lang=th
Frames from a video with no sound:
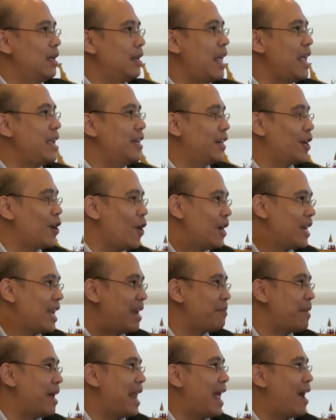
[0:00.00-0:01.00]
ได้เงินก้อน
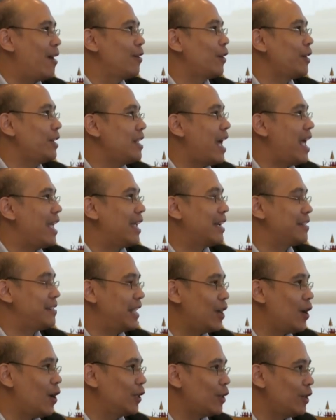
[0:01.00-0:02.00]
นั้นมาแล้วล็อกใหญ่ก
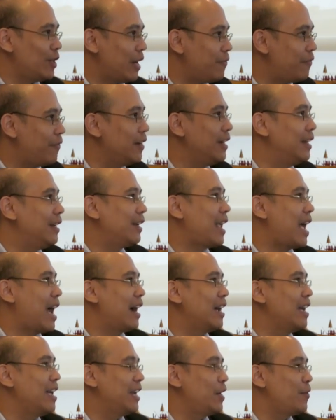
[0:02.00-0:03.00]
สิกรตอนนั้นฟื้นหรือยั
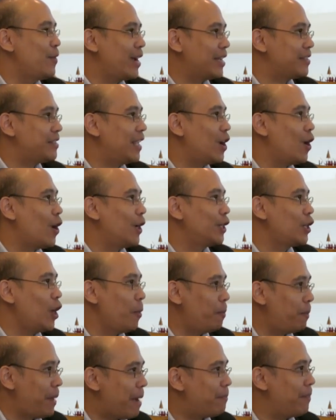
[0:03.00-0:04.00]
ง หรือว่ากสิกรต้
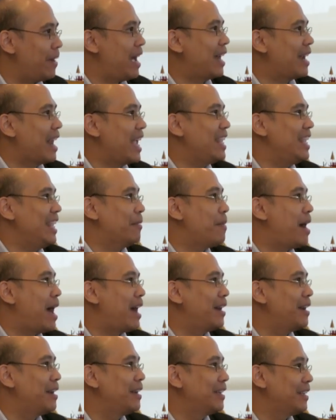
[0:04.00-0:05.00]
องปรับอะไรบยัง
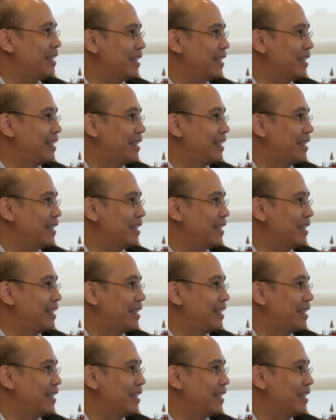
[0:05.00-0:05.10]
เพิ่มต้